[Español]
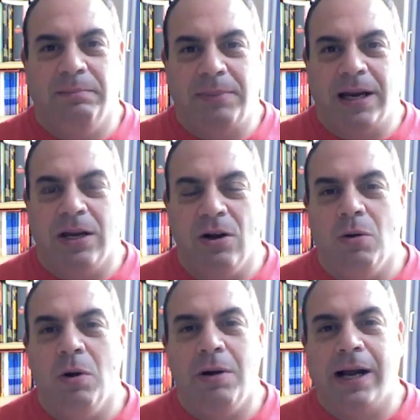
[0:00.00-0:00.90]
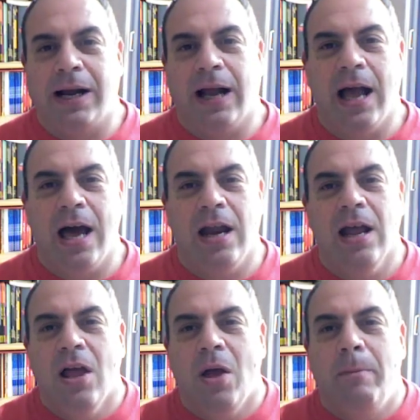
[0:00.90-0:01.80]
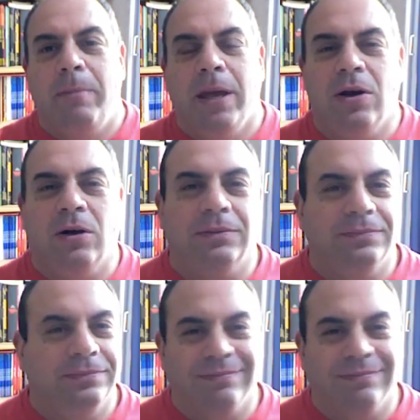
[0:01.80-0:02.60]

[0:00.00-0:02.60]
para que no los vuelva a cagar, pero